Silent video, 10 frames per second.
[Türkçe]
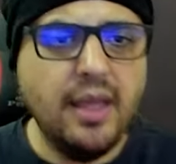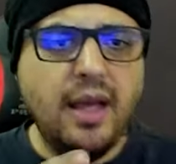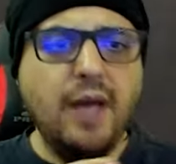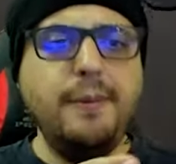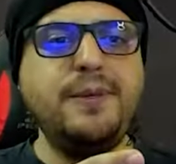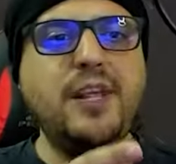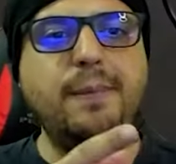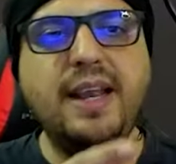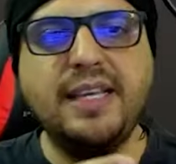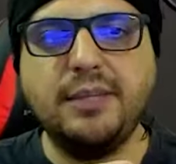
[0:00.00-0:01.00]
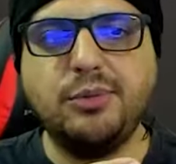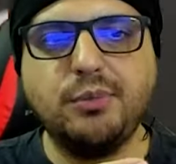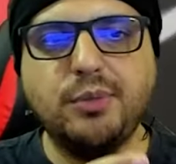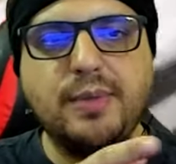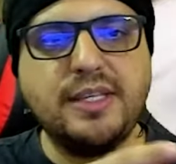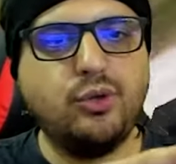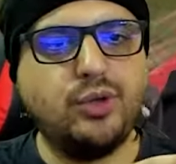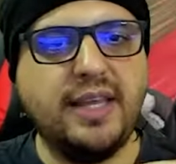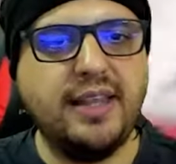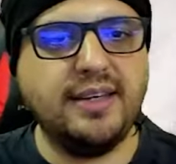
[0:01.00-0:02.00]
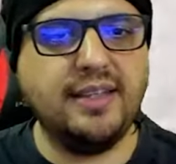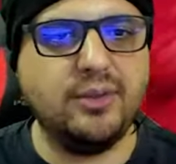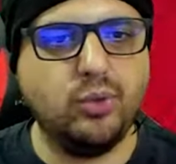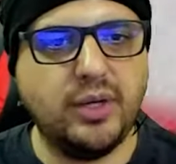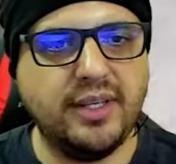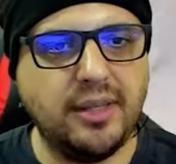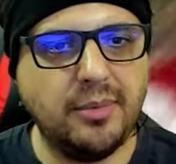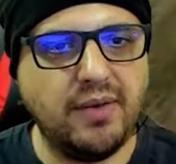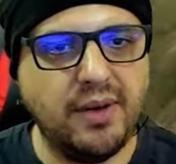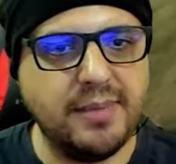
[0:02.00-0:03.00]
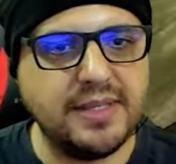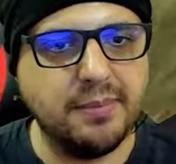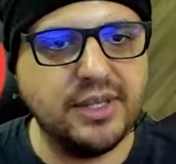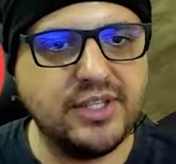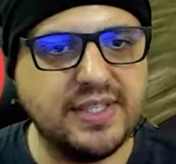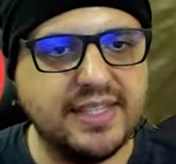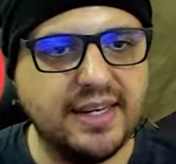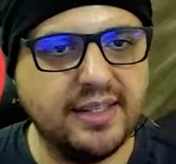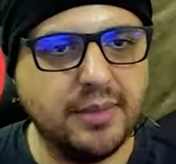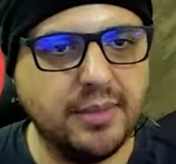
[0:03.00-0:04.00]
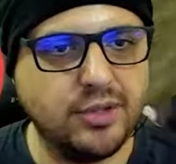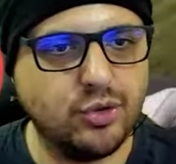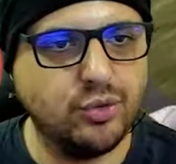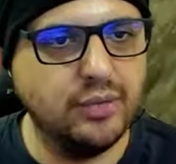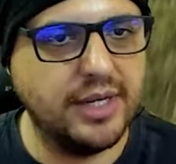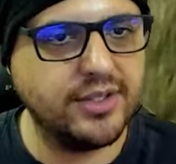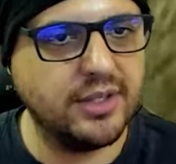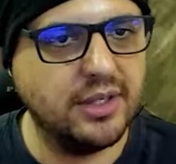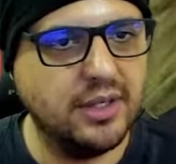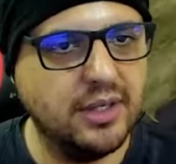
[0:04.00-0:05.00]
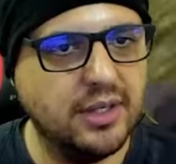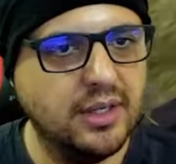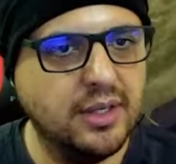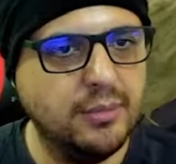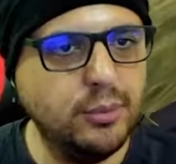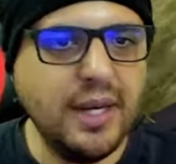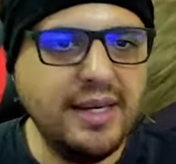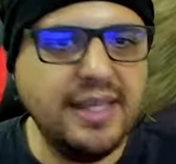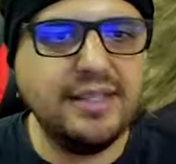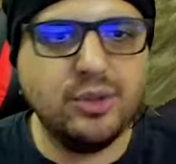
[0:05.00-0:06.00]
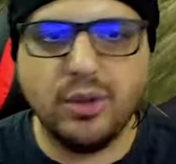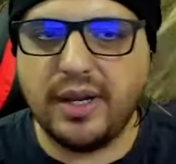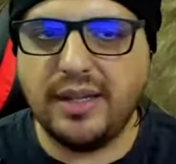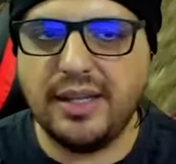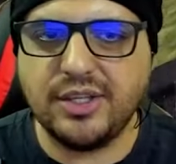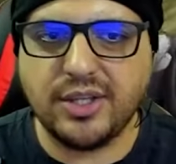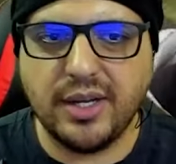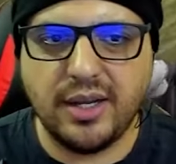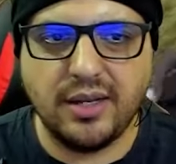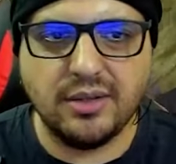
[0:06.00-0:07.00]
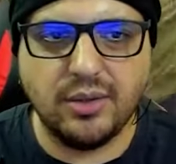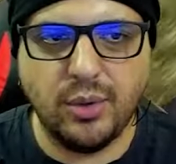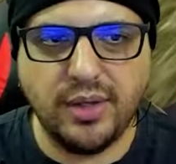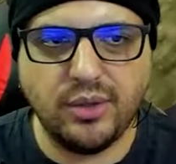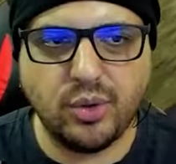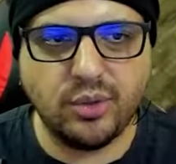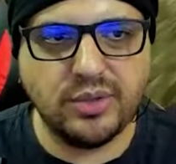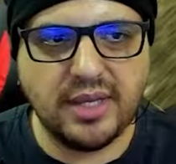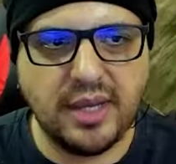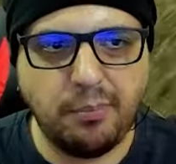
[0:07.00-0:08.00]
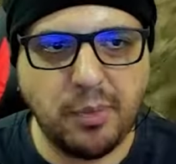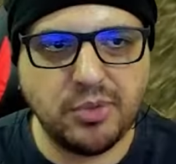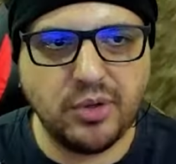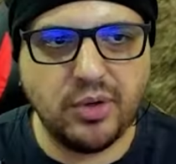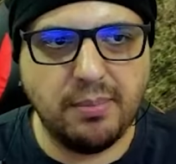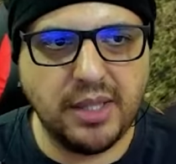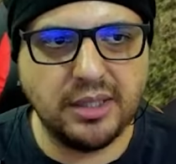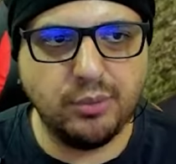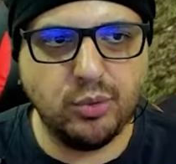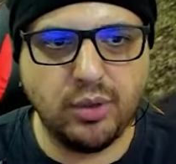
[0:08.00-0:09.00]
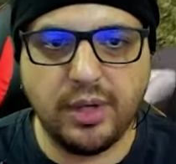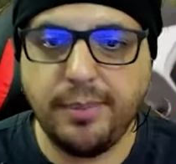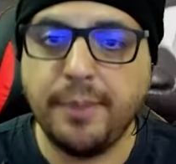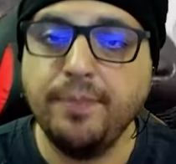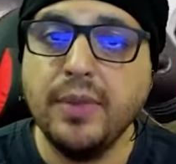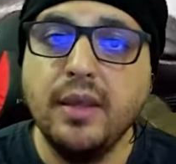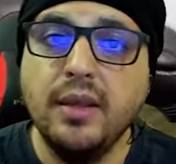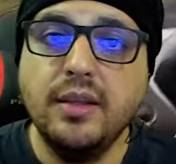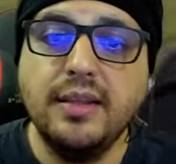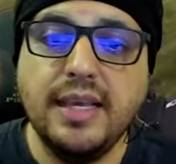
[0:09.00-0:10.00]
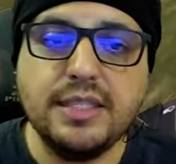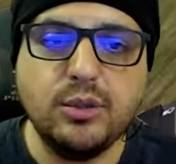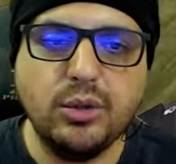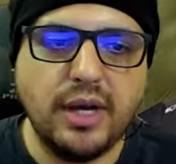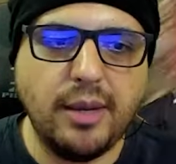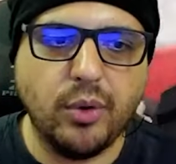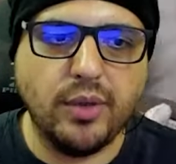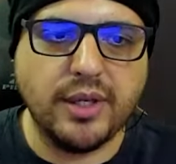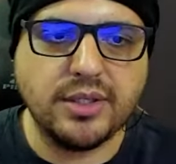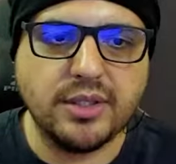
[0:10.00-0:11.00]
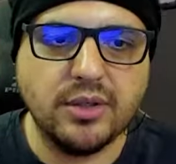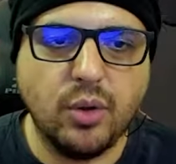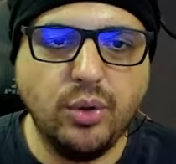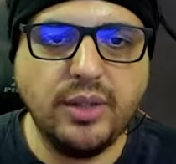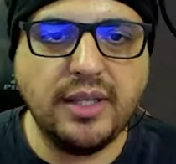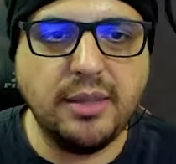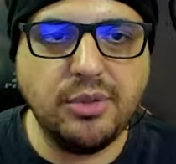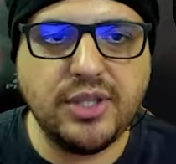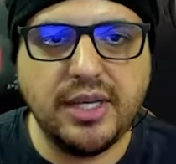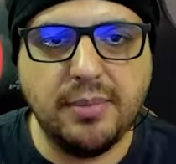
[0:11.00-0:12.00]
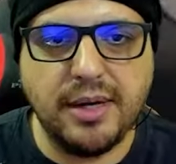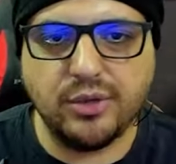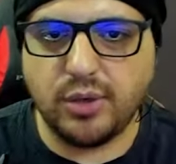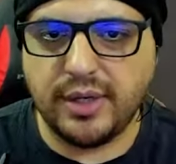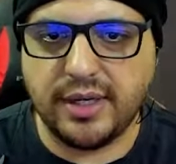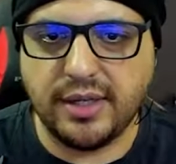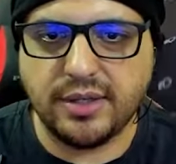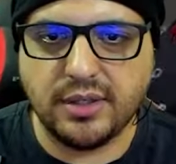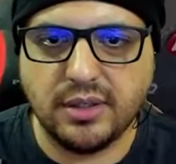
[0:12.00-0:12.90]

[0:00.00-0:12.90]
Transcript: Abi bir şey merak etmişimdir. Mesela şu kenarda duran adamlar var ya mesela maçı izleyen adamlar. Şunlar. Bunlar ne izliyorlar Allah aşkına ya? Onlar da çok güzel yapmamış. Öyle mal gibi duruyorlar ama. Ne izliyorlar abi onlar? Onu da anlamış değilim ha şu ana kadar.